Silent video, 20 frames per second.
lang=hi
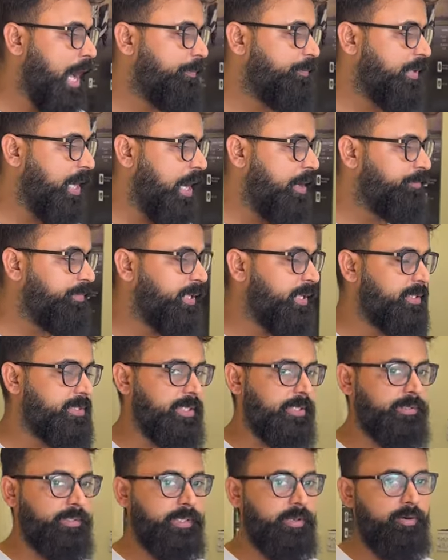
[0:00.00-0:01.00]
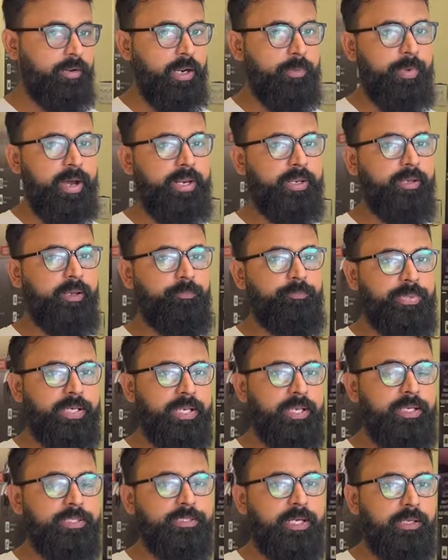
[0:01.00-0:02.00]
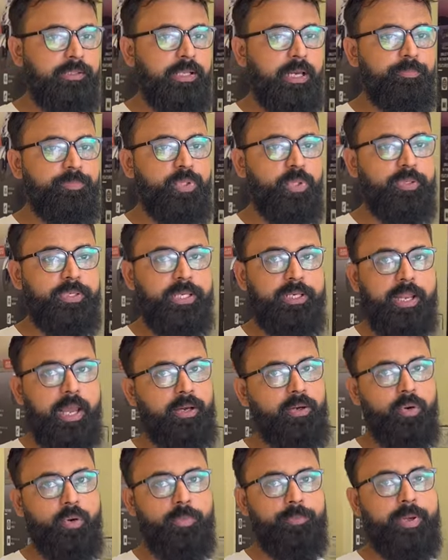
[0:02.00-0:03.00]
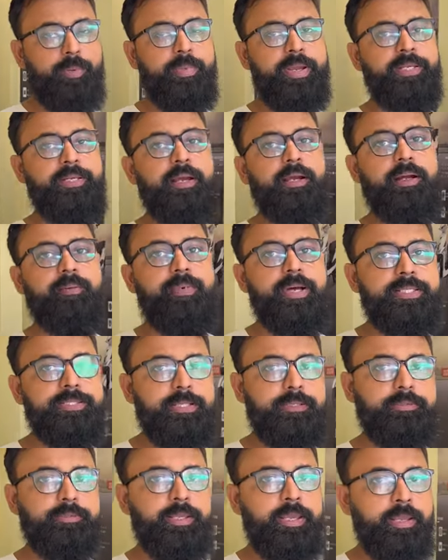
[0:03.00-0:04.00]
आप काम कर सकते हैं और हमारी कंपनी के साथ आप जुड़ के लाखों रुपए महीना कमा सकते अच्छा,